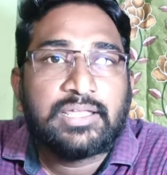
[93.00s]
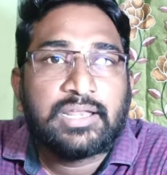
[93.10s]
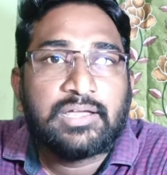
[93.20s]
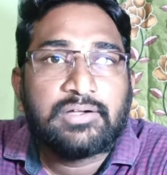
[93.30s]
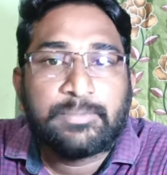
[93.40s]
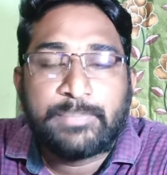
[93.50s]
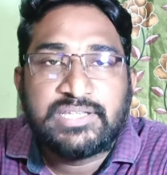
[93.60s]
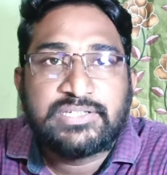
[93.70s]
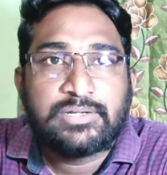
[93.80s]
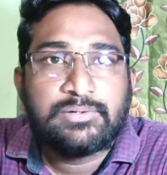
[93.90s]
ఎలాగో
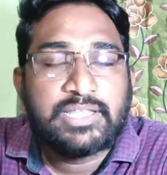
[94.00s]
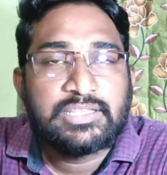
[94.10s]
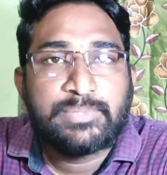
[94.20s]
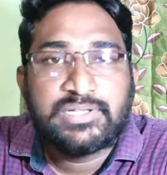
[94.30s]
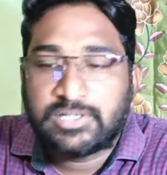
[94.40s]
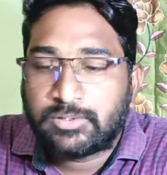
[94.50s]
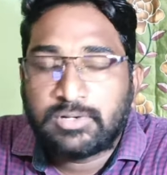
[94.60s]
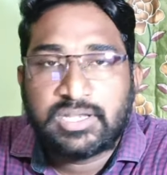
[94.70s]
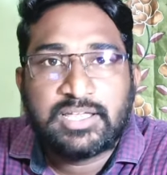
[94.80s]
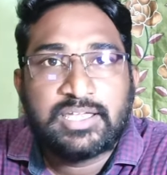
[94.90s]
పెంచారు ఎంత పెంచారు
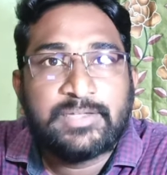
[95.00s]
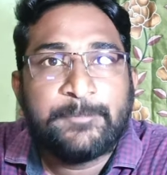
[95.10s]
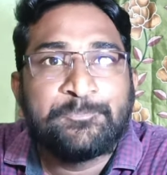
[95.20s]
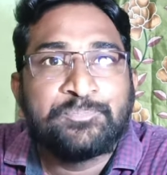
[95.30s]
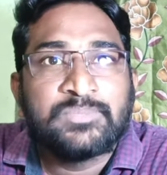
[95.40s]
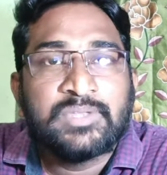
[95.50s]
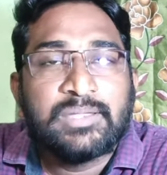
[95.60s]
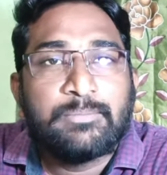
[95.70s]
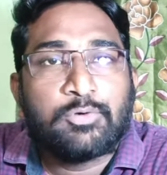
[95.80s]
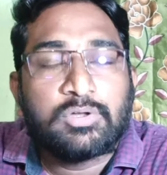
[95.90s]
అలాగే
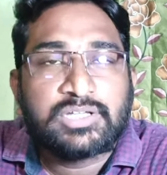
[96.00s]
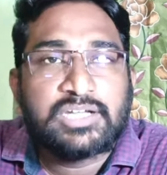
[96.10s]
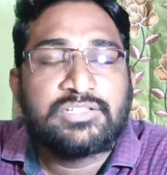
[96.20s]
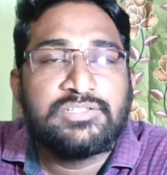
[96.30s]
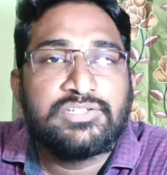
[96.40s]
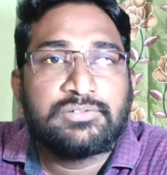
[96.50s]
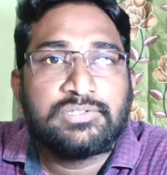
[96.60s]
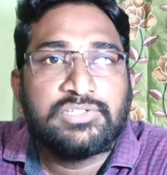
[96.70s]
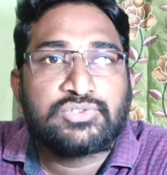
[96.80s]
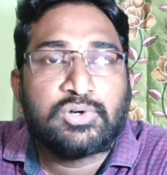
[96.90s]
కొత్త కనెక్షన్
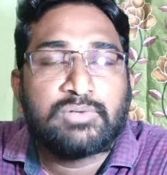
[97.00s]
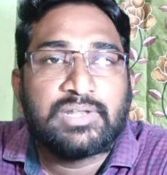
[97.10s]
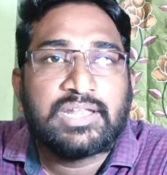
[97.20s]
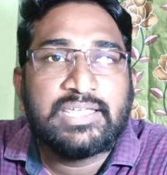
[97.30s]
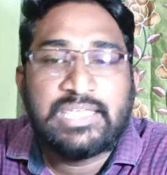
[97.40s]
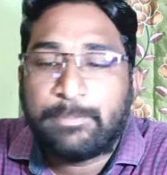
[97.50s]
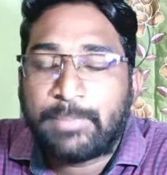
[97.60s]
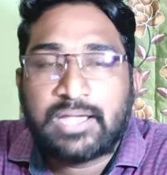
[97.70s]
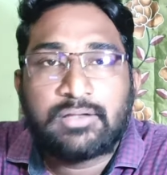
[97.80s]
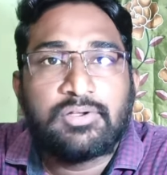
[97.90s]
తీసుకోవడం వల్ల ఏ
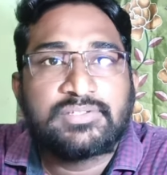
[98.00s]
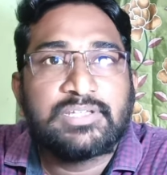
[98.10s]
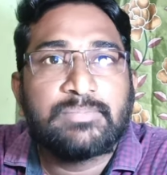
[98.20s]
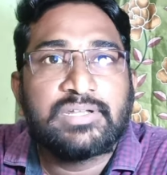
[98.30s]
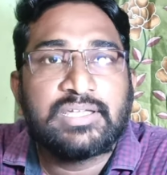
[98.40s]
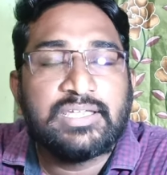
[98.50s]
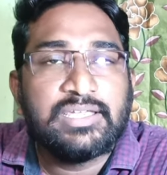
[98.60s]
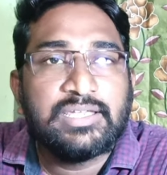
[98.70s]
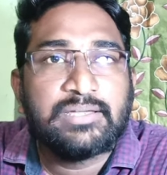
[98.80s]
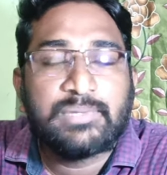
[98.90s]
ప్యాక్లో వస్తే మనకి
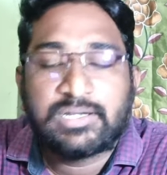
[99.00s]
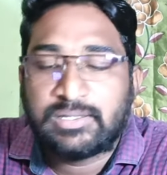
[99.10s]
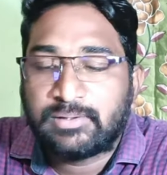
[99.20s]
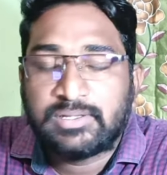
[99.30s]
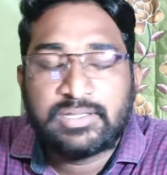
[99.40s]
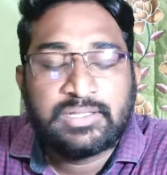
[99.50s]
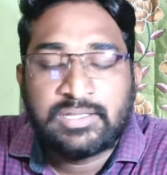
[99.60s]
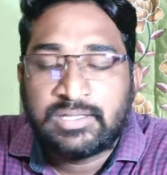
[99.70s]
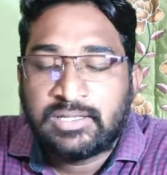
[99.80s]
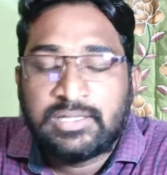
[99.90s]
మనకి
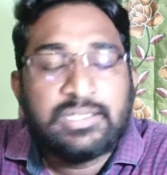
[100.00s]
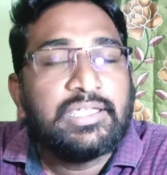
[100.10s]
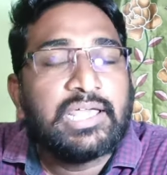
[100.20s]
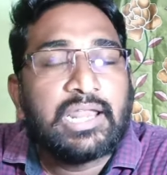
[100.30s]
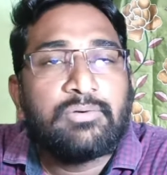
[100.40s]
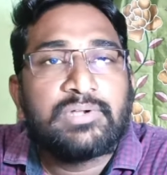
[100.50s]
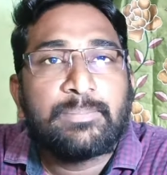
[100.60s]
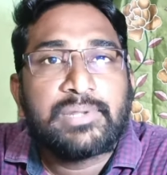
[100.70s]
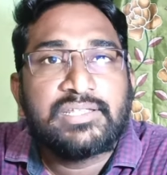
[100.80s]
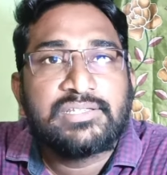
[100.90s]
ఎలా ఉంటే
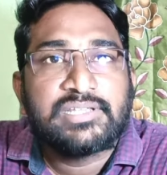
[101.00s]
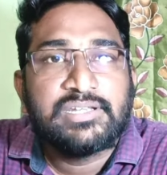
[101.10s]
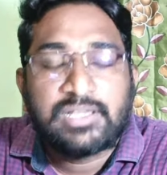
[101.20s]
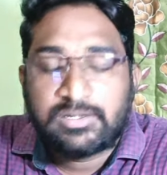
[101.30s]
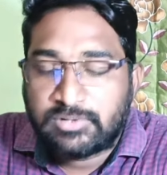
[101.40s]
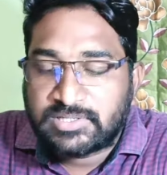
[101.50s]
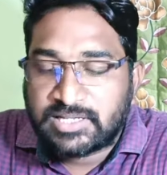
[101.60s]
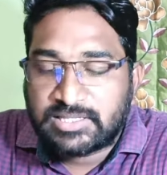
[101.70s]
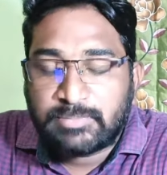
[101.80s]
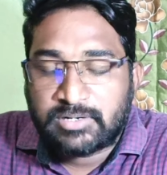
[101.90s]
ప్రైజెస్ అని దాని గురించి
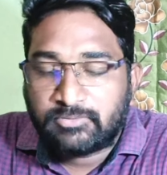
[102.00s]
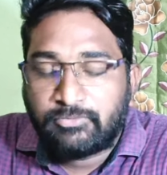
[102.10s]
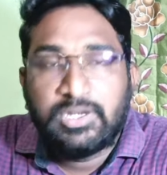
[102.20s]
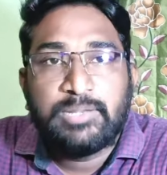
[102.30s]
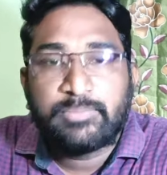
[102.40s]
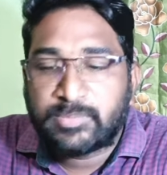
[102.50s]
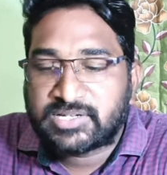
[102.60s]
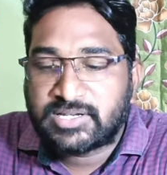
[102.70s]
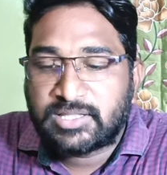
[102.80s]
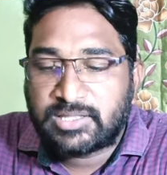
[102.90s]
అయితే మనం ఫుల్
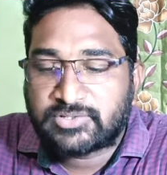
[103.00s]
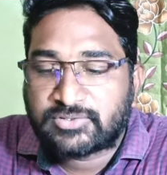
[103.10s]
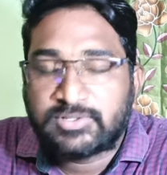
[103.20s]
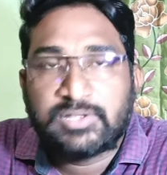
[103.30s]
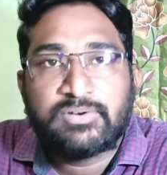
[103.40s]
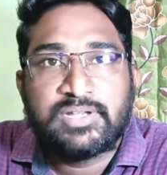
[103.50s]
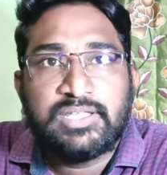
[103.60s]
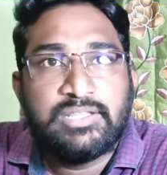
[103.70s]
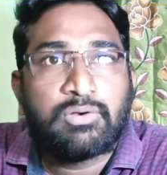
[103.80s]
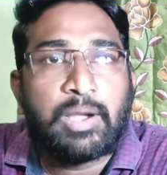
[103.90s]
ఇన్ఫర్మేషన్ అయితే తెలుసుకుందామండి
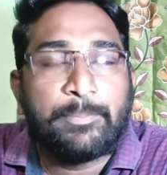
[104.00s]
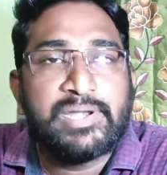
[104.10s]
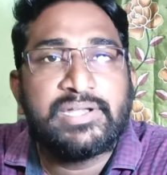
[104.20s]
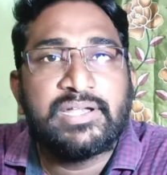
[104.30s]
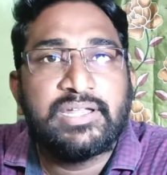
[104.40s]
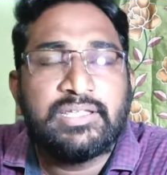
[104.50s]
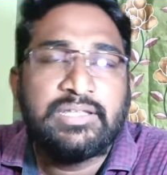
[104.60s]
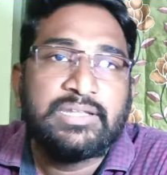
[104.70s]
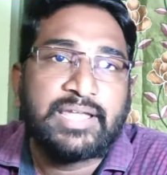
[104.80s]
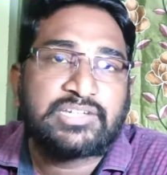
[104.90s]
ఇది ఒక అప్డేట్ అండి
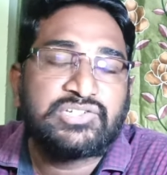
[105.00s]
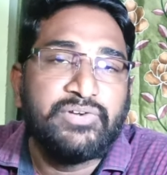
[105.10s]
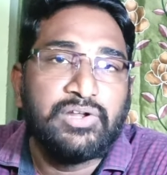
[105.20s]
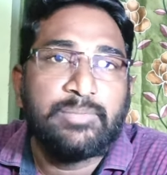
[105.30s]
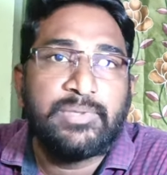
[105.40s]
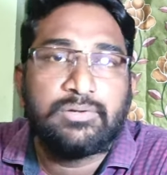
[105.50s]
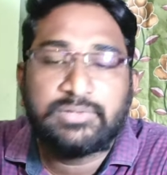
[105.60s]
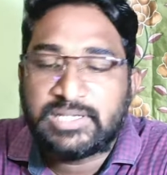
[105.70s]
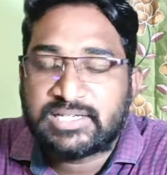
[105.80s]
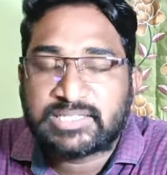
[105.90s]
నెక్స్ట్ వీడియోలో మీకు
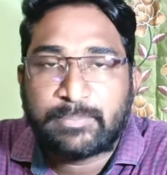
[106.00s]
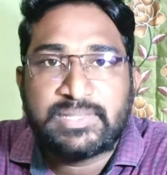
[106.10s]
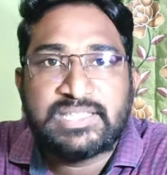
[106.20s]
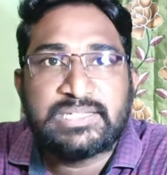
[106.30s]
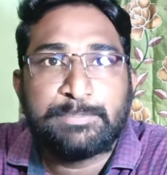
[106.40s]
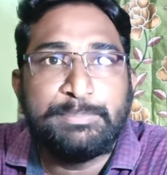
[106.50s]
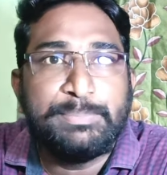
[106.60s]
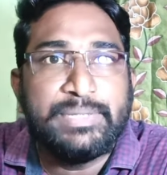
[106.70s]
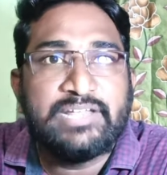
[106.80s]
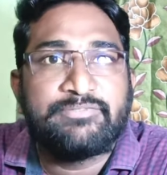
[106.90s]
దీనికి సంబంధించిన
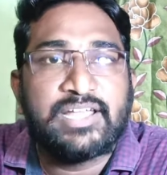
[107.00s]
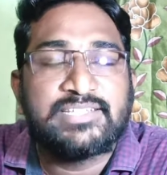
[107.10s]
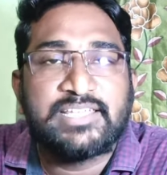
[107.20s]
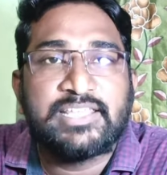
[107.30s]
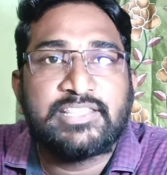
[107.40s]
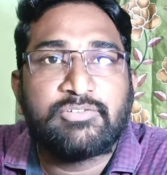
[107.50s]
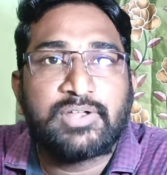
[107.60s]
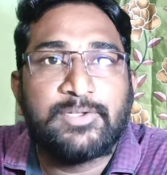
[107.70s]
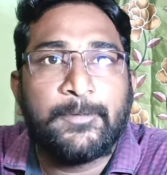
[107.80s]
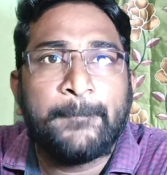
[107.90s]
పీడిఎఫ్ ఫైల్స్ ఏదైతే
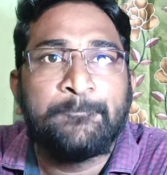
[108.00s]
ఉన్నాయో